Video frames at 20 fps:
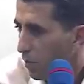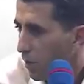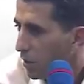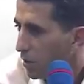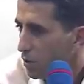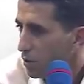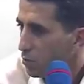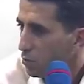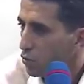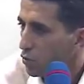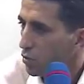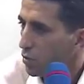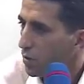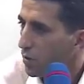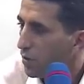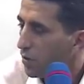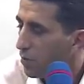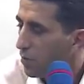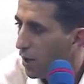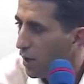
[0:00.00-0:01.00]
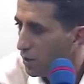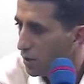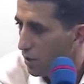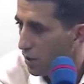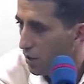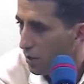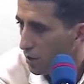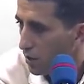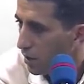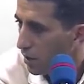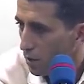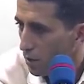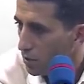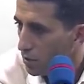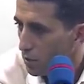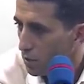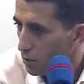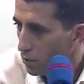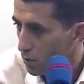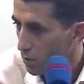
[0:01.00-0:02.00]
ما عنديش مشكل ثم حاجه على غيري خليه
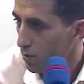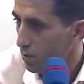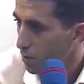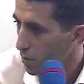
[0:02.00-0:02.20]
يشكي